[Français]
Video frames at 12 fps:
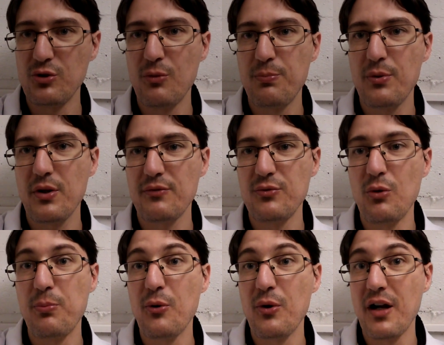non prévue
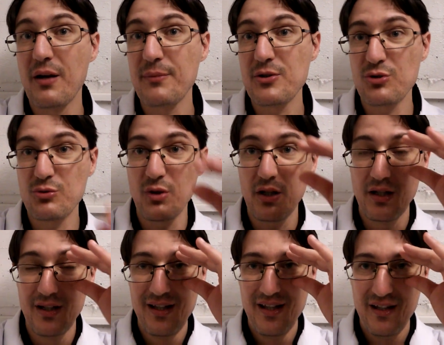au programme, et je
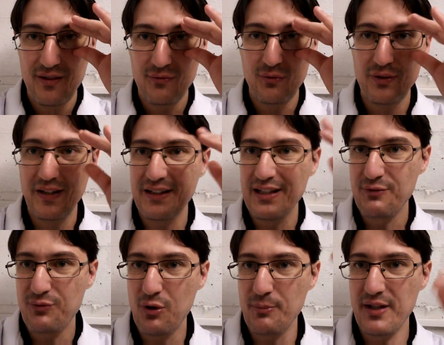dois vous en
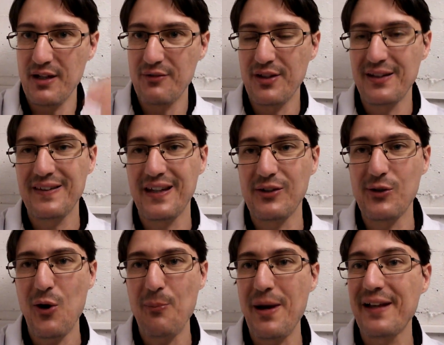informer avant 5
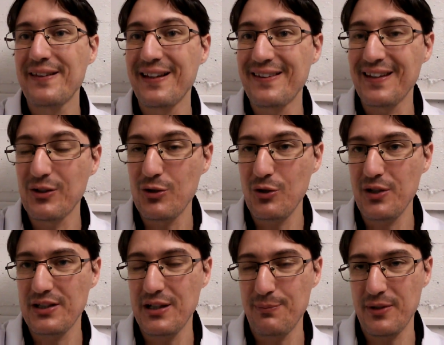heures, parce qu'à 5 heures
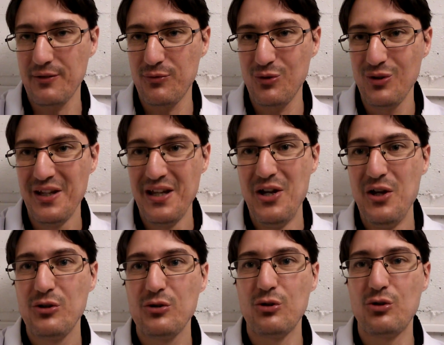était prévu
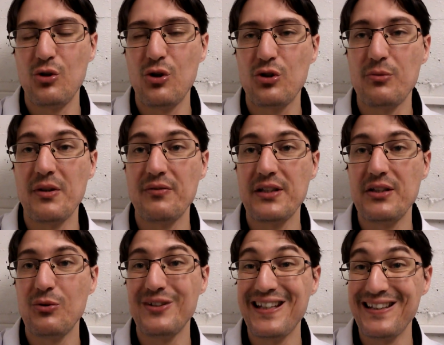que sorte ma
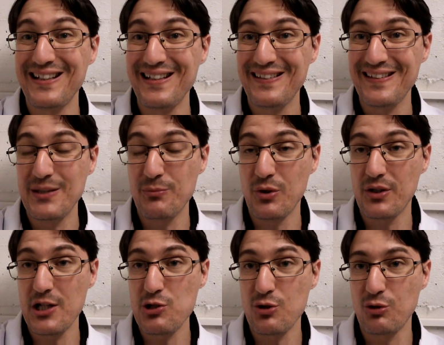vidéo d'analyse et
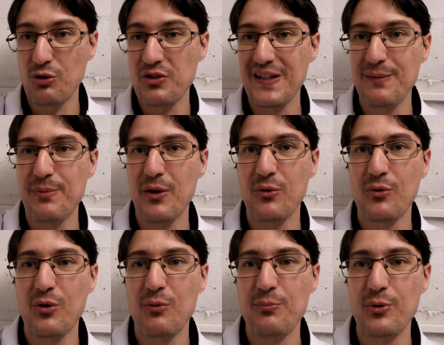manquages, de ceci est pas un
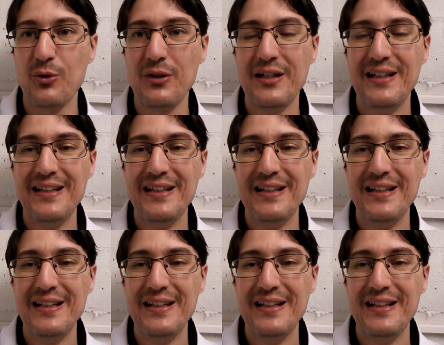complot,